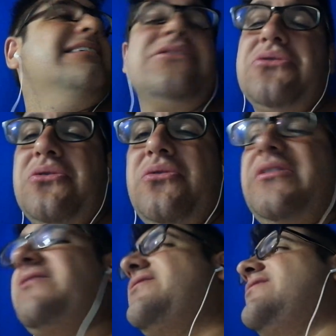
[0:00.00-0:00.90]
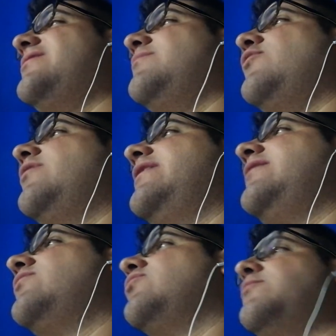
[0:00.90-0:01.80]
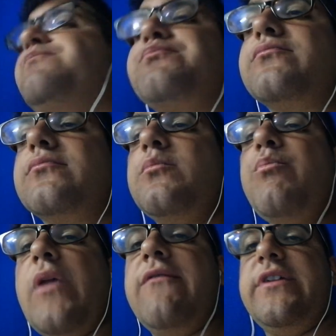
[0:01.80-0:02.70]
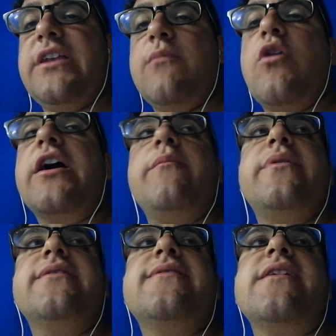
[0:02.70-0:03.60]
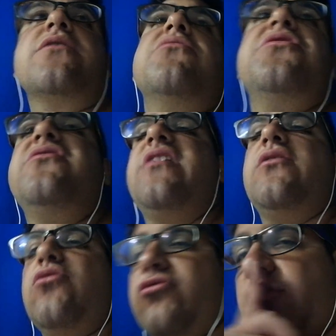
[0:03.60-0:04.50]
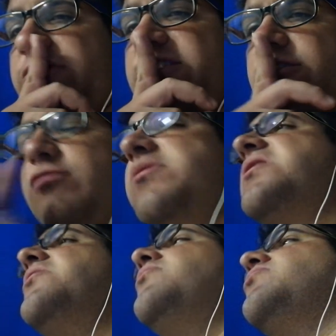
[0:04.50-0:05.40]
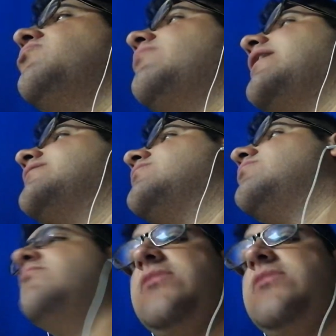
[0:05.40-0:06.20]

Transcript: Sono contentissimo. Adesso vedremo anche per Zeku. Io intanto sto zitto perché io non so un cazzo.